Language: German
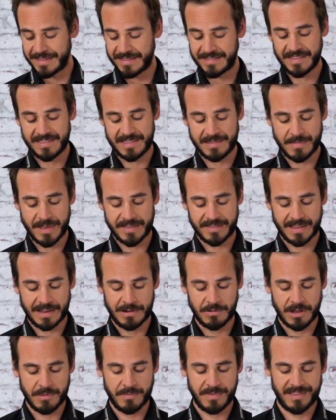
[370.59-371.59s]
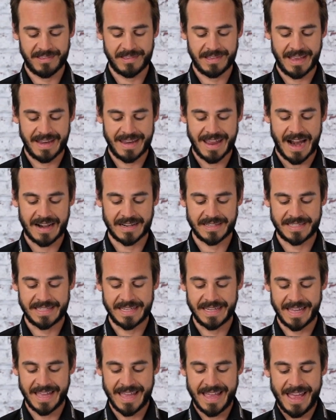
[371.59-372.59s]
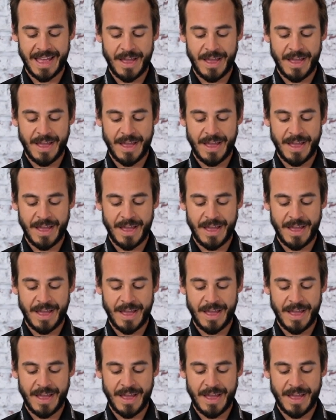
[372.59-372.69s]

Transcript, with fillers: Das ist ihm jetzt gelungen mit diesem genialen Sieg.